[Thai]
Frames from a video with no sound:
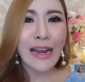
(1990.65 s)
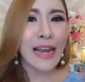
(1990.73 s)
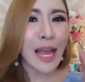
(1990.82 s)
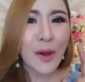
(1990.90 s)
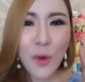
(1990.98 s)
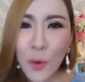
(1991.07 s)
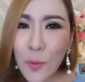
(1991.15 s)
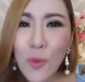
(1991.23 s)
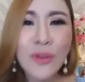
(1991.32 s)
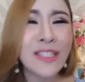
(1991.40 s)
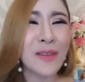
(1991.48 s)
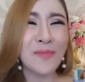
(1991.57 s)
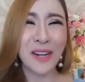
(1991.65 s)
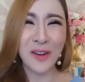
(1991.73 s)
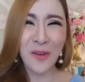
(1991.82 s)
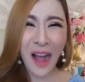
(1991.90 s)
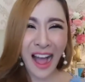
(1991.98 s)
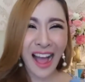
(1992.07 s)
และครูพูดเสมอ
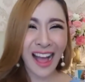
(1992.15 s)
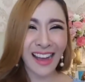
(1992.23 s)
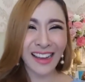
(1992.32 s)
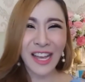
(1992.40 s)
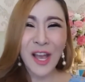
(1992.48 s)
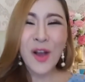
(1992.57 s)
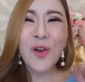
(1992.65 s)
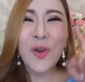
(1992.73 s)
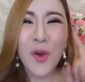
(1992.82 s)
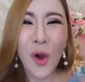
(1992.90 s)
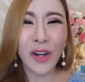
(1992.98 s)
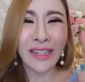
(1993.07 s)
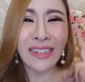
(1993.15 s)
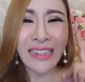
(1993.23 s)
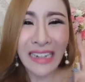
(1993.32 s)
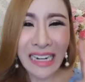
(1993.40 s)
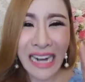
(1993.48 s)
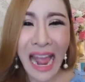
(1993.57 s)
ว่ากฎ
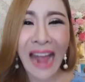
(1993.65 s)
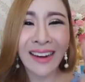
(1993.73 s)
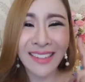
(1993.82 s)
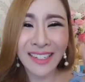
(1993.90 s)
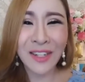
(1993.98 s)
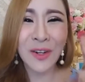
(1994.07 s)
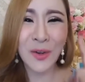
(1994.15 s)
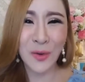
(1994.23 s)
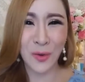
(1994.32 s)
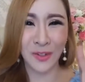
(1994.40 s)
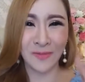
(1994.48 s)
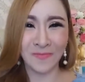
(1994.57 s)
แรงดึงดูด